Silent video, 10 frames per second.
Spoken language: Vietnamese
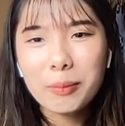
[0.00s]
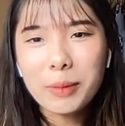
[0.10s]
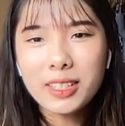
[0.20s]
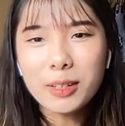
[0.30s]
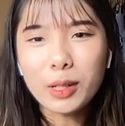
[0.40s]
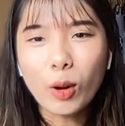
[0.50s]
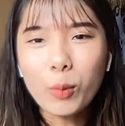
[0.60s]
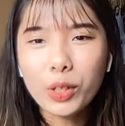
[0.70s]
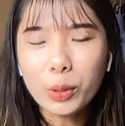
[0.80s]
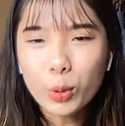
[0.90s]
bây giờ mà có
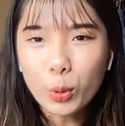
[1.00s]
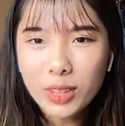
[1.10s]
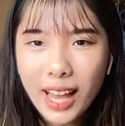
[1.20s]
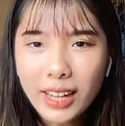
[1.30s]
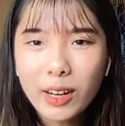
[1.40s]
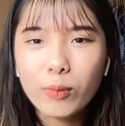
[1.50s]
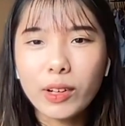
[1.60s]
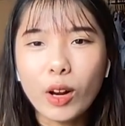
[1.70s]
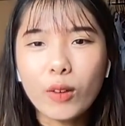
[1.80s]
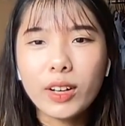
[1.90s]
một yếu tố tác động
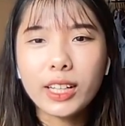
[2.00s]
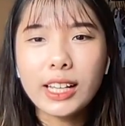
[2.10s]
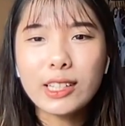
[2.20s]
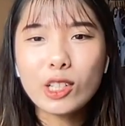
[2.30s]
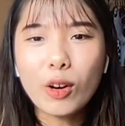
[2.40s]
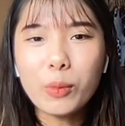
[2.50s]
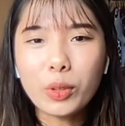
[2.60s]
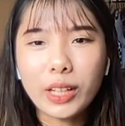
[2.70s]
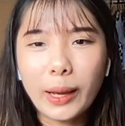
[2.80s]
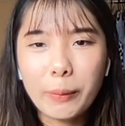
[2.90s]
vào nó và khiến cho
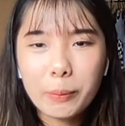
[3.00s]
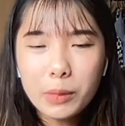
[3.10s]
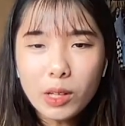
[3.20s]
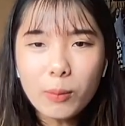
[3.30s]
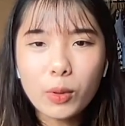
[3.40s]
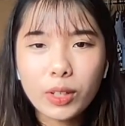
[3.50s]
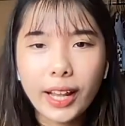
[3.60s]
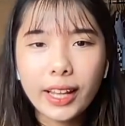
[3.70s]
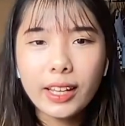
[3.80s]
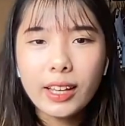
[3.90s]
một cái bước một
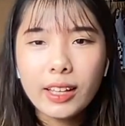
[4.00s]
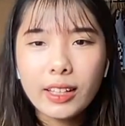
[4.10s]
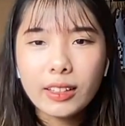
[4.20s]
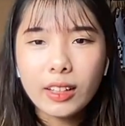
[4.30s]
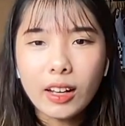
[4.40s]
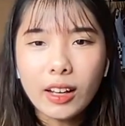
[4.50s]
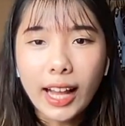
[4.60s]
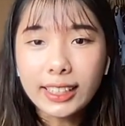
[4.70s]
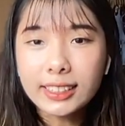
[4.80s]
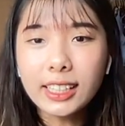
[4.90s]
cái uh,
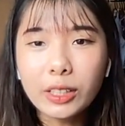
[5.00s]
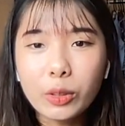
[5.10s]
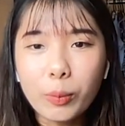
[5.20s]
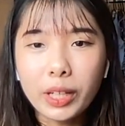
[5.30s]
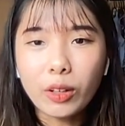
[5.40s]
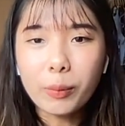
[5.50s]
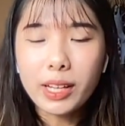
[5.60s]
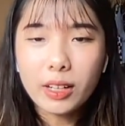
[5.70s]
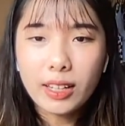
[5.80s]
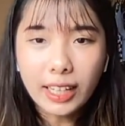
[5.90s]
hành trình của mình nó
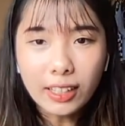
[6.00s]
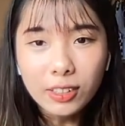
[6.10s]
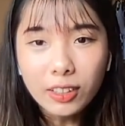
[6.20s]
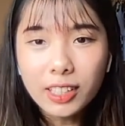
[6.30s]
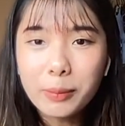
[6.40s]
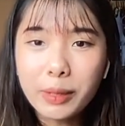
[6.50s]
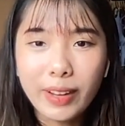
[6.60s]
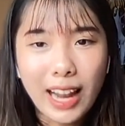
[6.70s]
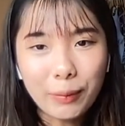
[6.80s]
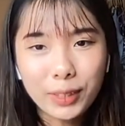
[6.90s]
bị lệch hướng thì mình
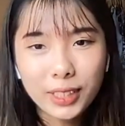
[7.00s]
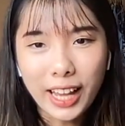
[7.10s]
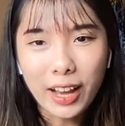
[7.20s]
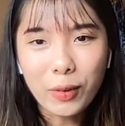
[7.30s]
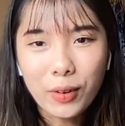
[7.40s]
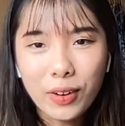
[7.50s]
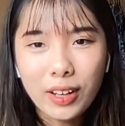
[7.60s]
phải làm như thế nào